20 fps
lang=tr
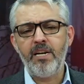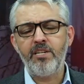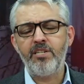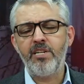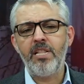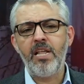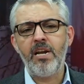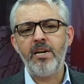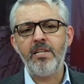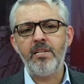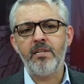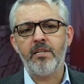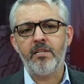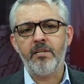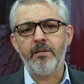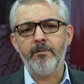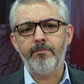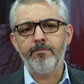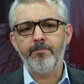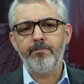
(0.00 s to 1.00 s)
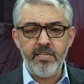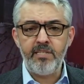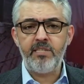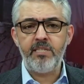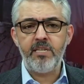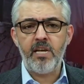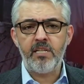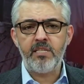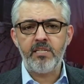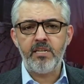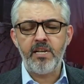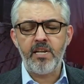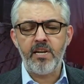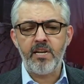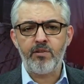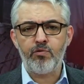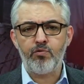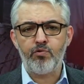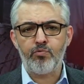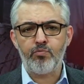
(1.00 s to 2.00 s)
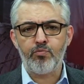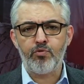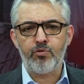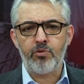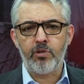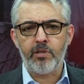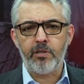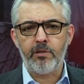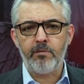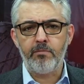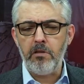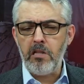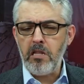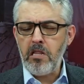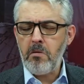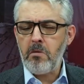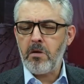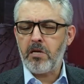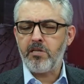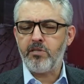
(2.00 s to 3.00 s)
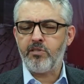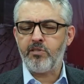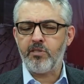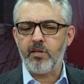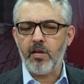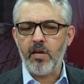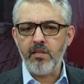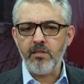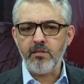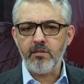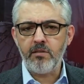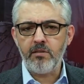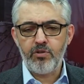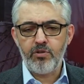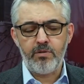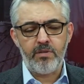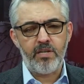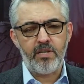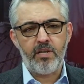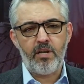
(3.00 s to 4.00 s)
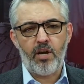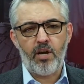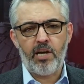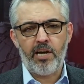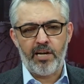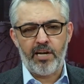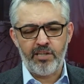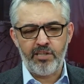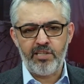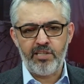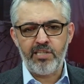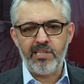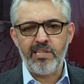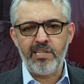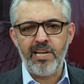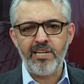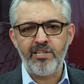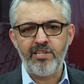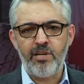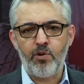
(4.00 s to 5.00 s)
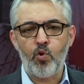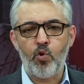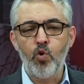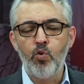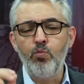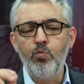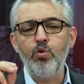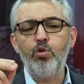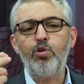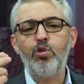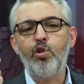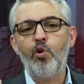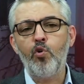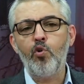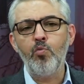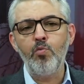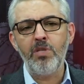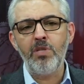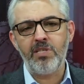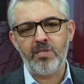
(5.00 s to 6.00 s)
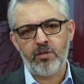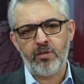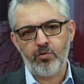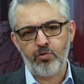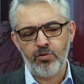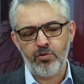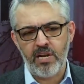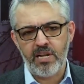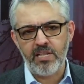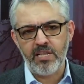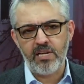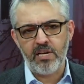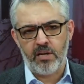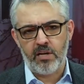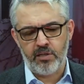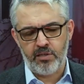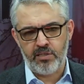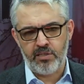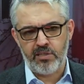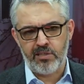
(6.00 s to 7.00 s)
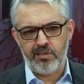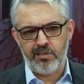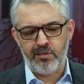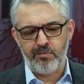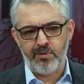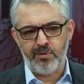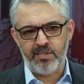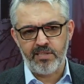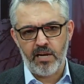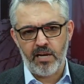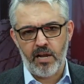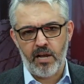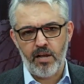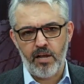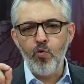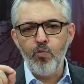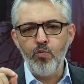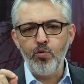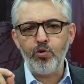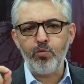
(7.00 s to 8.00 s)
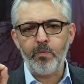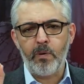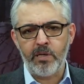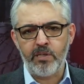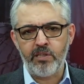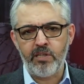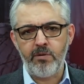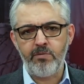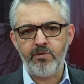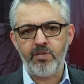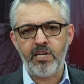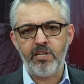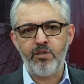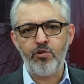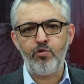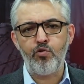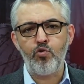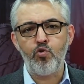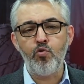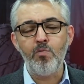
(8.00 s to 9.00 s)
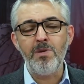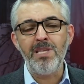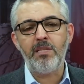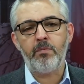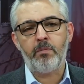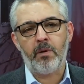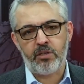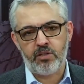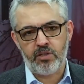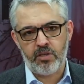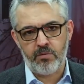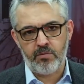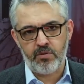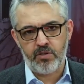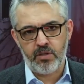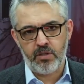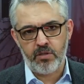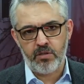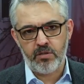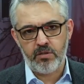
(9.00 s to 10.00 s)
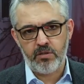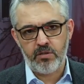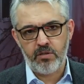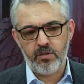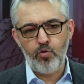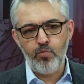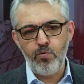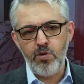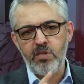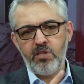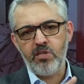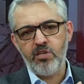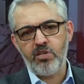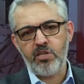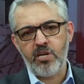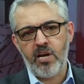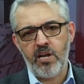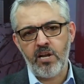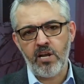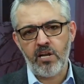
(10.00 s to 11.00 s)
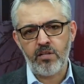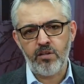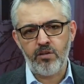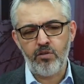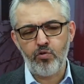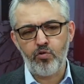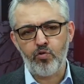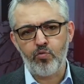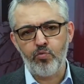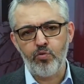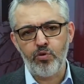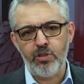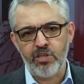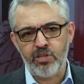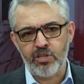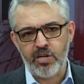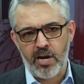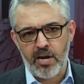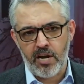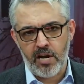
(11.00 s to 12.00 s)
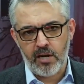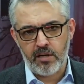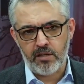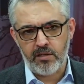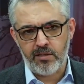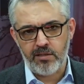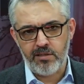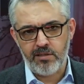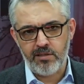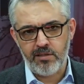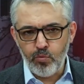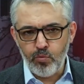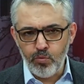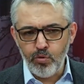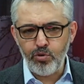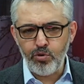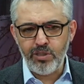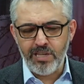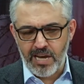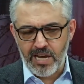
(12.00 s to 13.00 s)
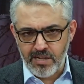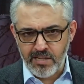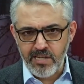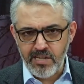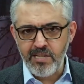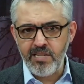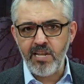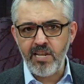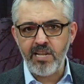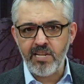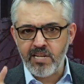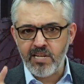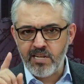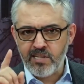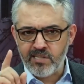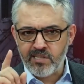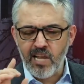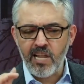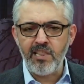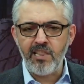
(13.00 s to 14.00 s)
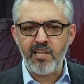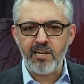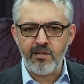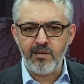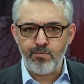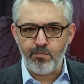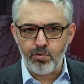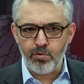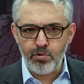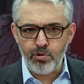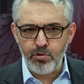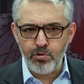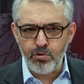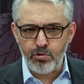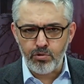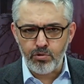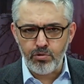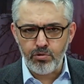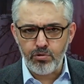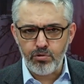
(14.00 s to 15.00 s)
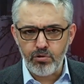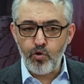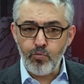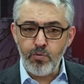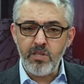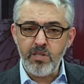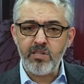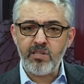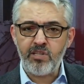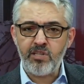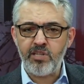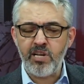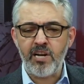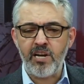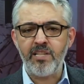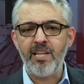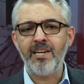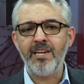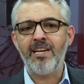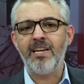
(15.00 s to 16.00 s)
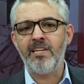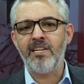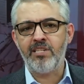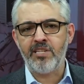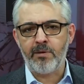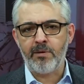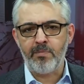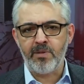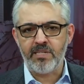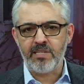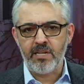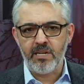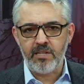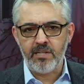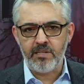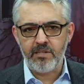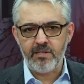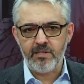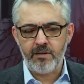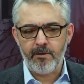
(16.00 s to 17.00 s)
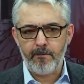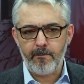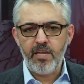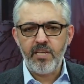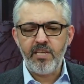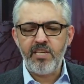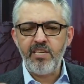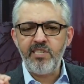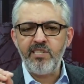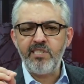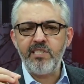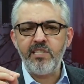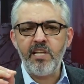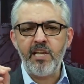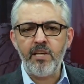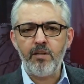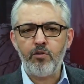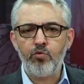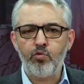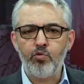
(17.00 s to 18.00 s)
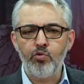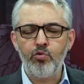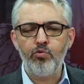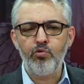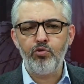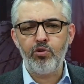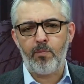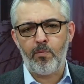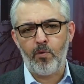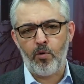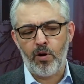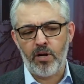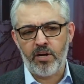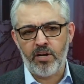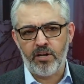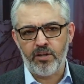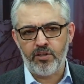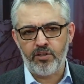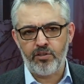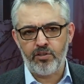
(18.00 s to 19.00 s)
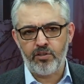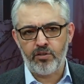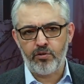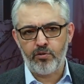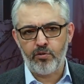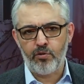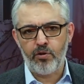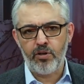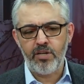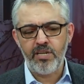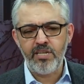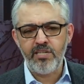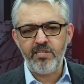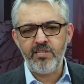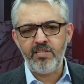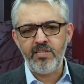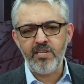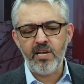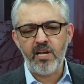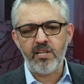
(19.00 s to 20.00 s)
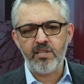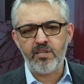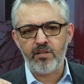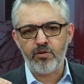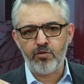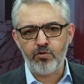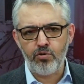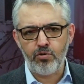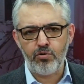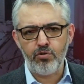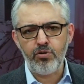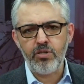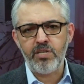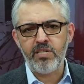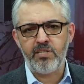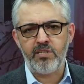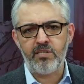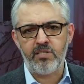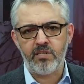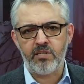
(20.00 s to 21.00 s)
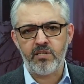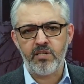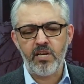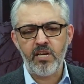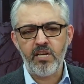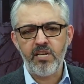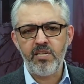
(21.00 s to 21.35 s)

Akşener ne dedi? Hissiyatına yenik düşmüş dedi. Ne demek hissiyat? Şimdi karıştırılan şey umutla ümit sürekli karıştırılır mesela. Umut başka bir şeydir, ümit başka bir şeydir. Ümit dış kaynaklıdır, umut iç kaynaklıdır. Umut kendinle ilgili zanların bütünüdür. Ümit dışarıdan gelecek meseledir. Hisle duygu da böyle karıştırılıyor. Hissiyatın kökü histir.